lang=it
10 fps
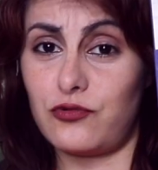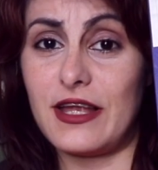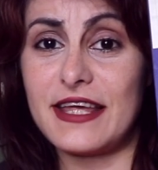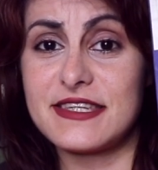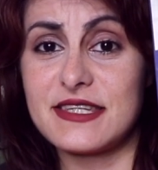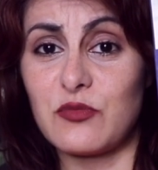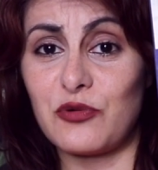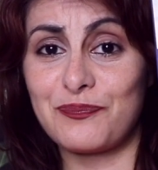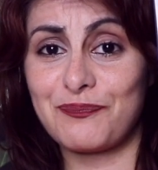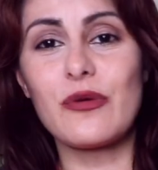
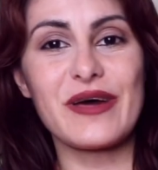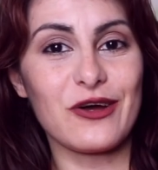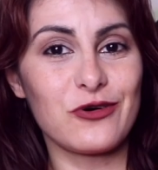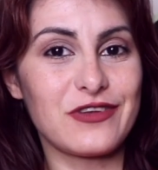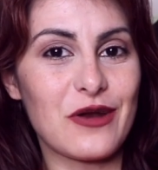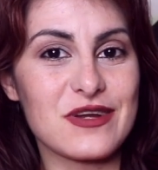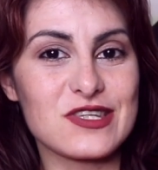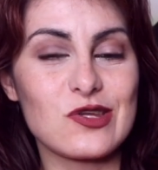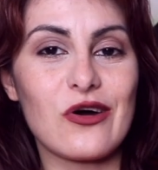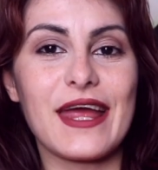utilissimo. Come raccontare una
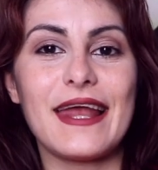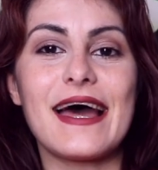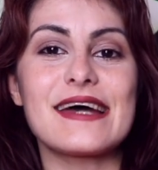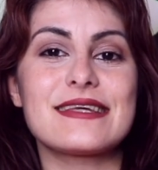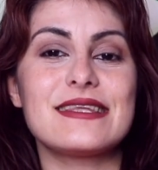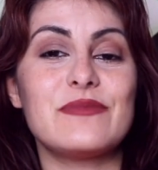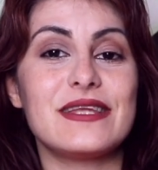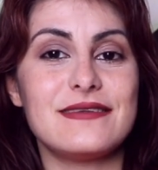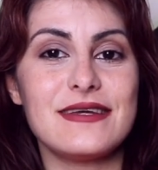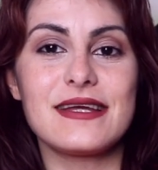storia è l'arte di
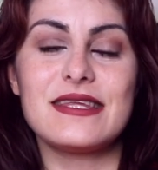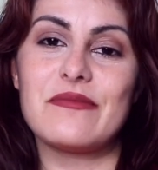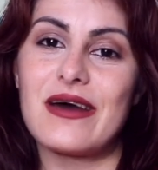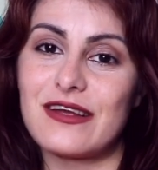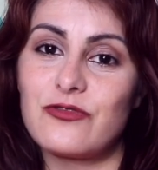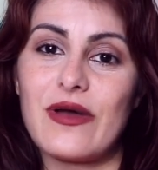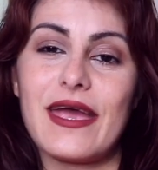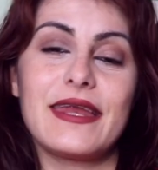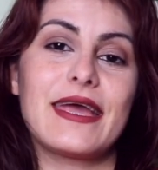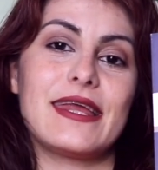mentire di Mark
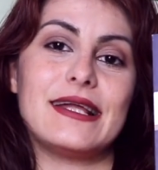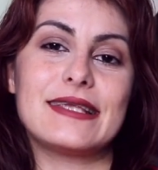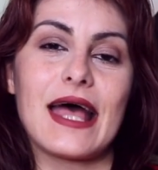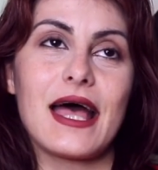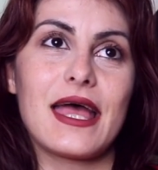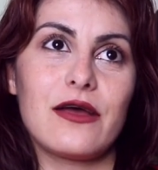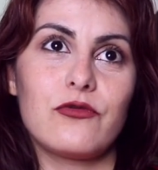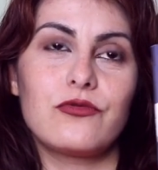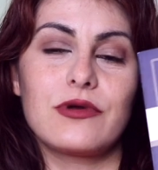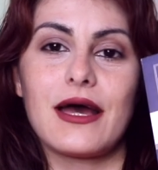Twain, che in realtà è
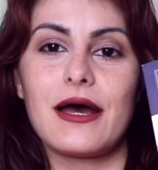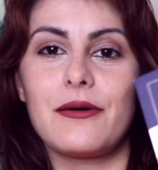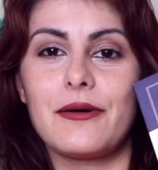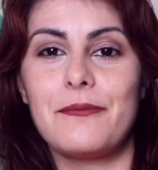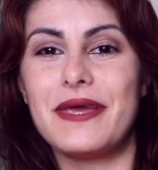una eh,